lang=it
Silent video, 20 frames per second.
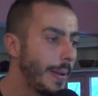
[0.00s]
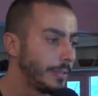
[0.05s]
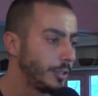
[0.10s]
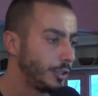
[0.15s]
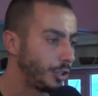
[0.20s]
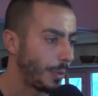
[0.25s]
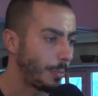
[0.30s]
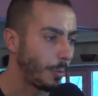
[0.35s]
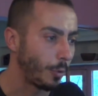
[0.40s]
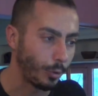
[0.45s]

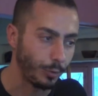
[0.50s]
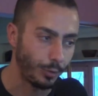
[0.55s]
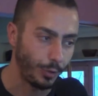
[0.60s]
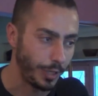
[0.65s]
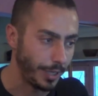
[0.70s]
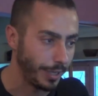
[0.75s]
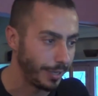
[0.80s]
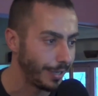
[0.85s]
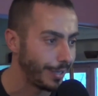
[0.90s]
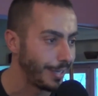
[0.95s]
diciamo
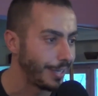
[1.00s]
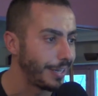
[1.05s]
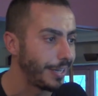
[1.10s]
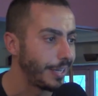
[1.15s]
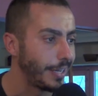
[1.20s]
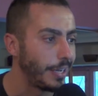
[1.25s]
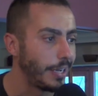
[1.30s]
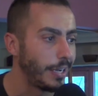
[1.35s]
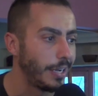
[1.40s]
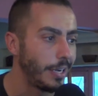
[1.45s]
così
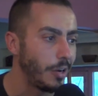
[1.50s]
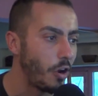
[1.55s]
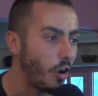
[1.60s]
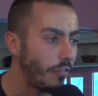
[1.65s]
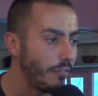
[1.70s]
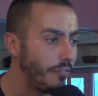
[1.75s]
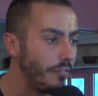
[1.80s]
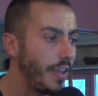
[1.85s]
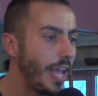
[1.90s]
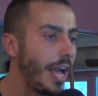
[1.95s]
eh,
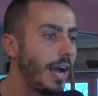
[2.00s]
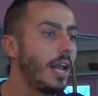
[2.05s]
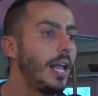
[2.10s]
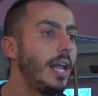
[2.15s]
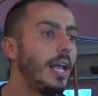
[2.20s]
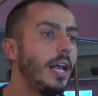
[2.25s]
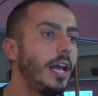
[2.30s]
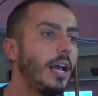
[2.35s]
ovvia,